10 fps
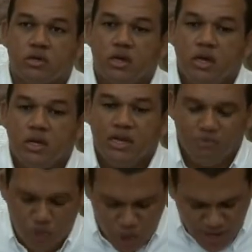não
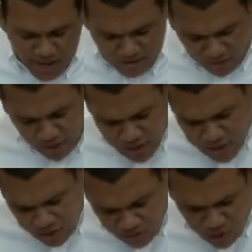tinha
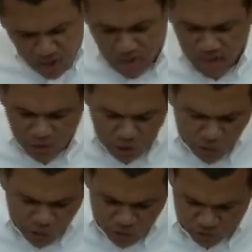revelação de quem era
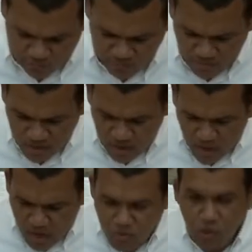Jesus,
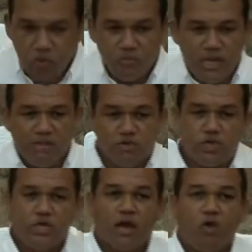e muito menos
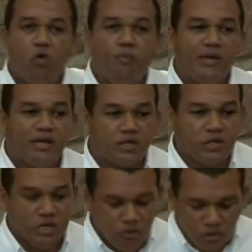tinha
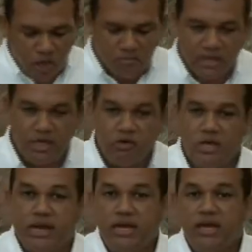compreensão daquilo que
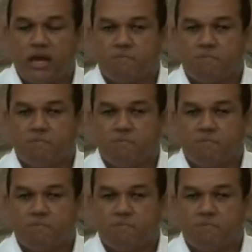lia.